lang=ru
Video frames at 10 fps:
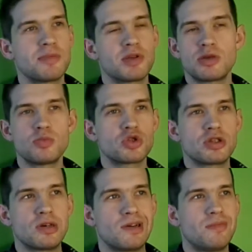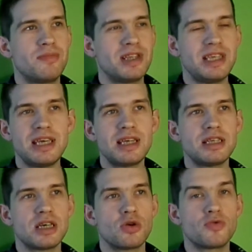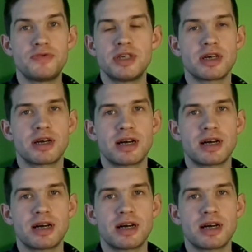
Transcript: потому что мнения у всех